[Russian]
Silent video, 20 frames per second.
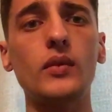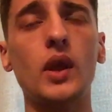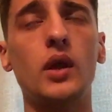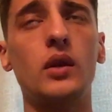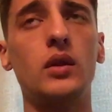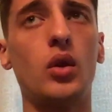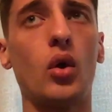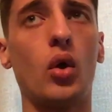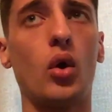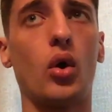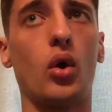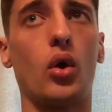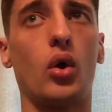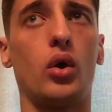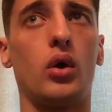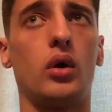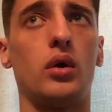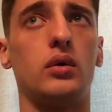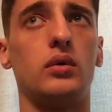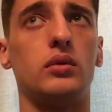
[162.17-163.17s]

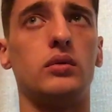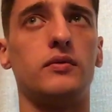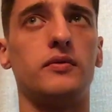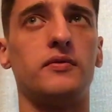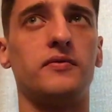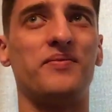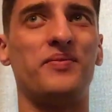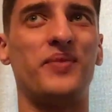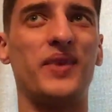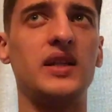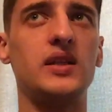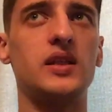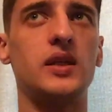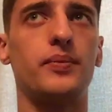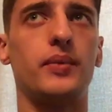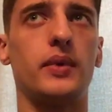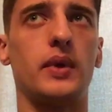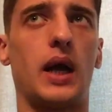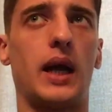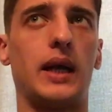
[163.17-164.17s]
но, в
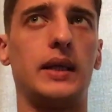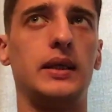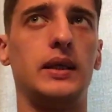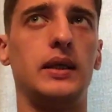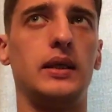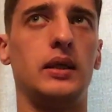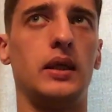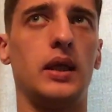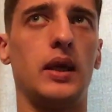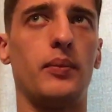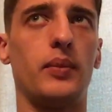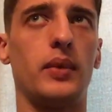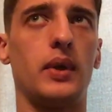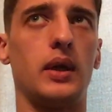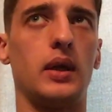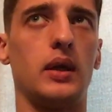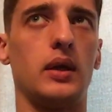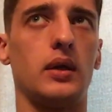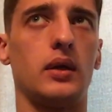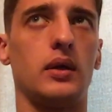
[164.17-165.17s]
принципе, они не
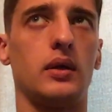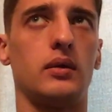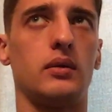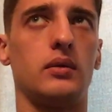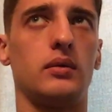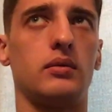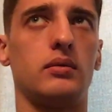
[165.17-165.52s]
были